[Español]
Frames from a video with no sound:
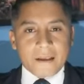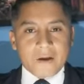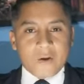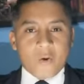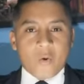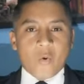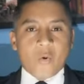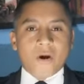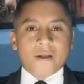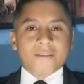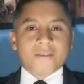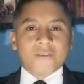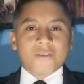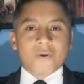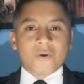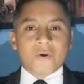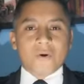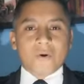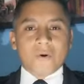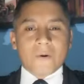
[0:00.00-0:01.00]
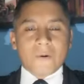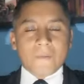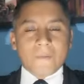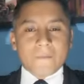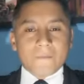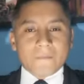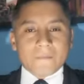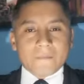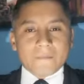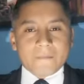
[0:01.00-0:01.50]
Cuando
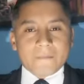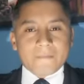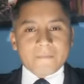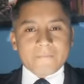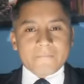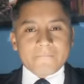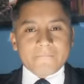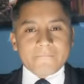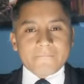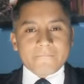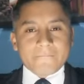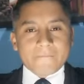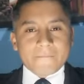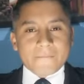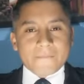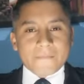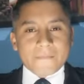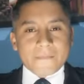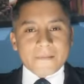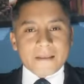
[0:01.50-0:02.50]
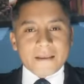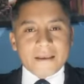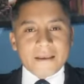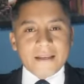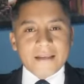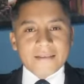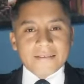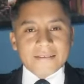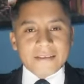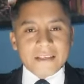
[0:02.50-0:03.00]

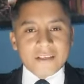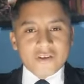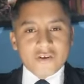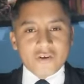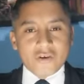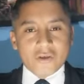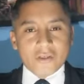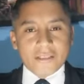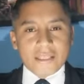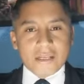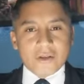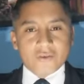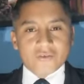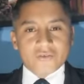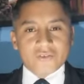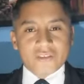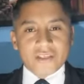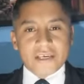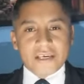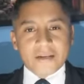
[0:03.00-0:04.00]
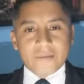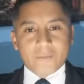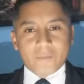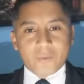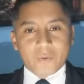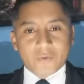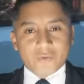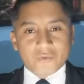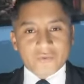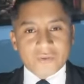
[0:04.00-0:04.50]
el señor de los
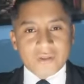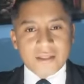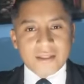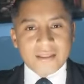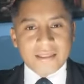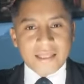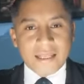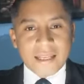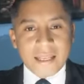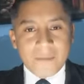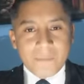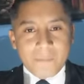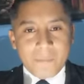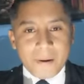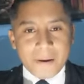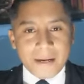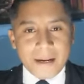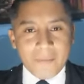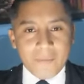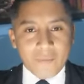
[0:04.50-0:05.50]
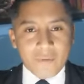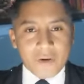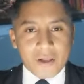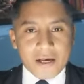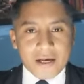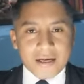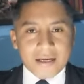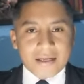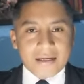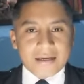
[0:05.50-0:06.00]
siervos de la parábola
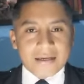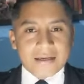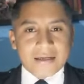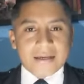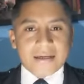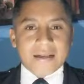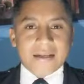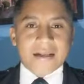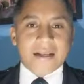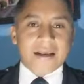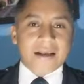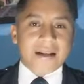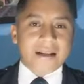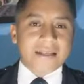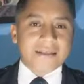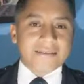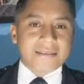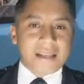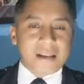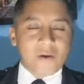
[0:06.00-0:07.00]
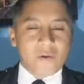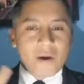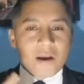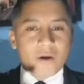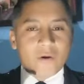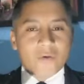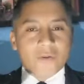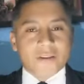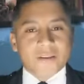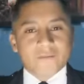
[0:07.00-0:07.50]
regresa
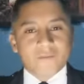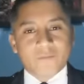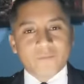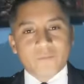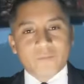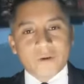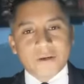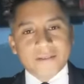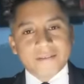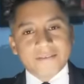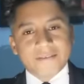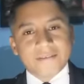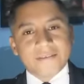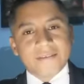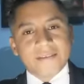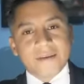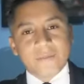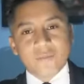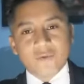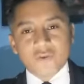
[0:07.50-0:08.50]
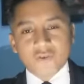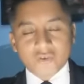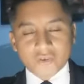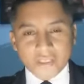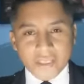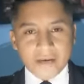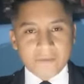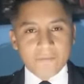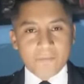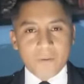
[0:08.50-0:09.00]
luego después de mucho
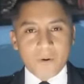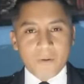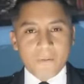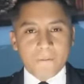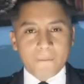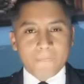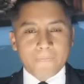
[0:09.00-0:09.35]
tiempo,